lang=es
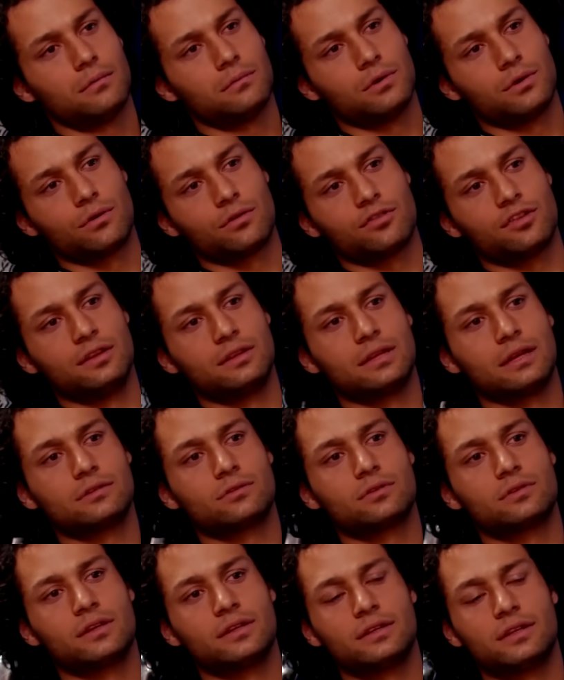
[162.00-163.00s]
Bueno, si
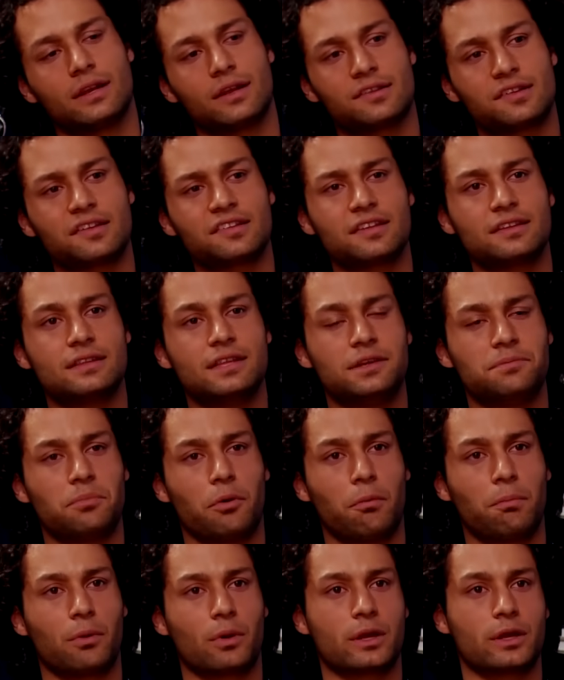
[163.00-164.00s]
tanto te interesa ese
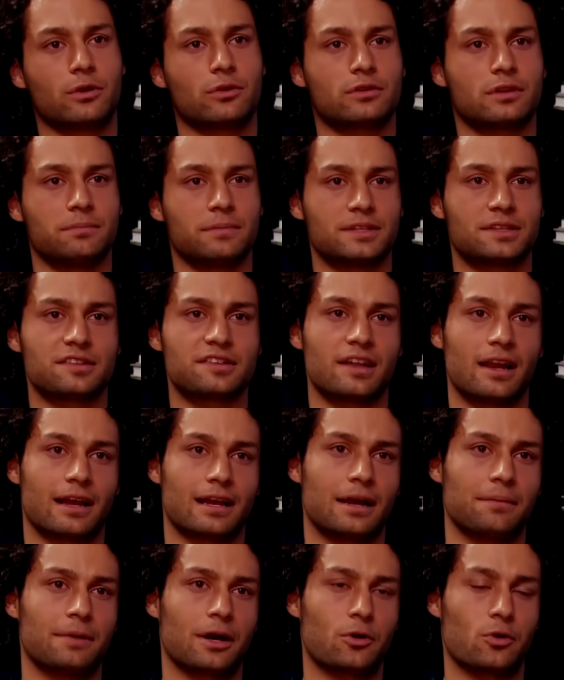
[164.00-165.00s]
tipo, ¿por qué no te metes a
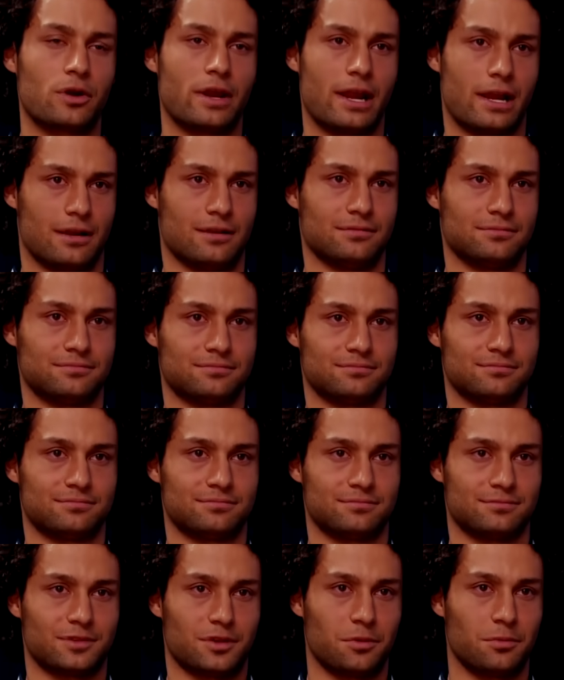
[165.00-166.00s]
la cama con él?
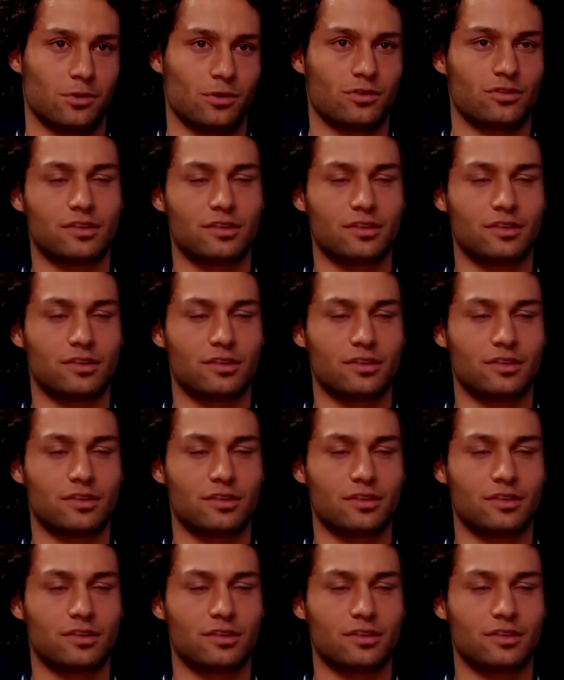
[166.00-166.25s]
Como lo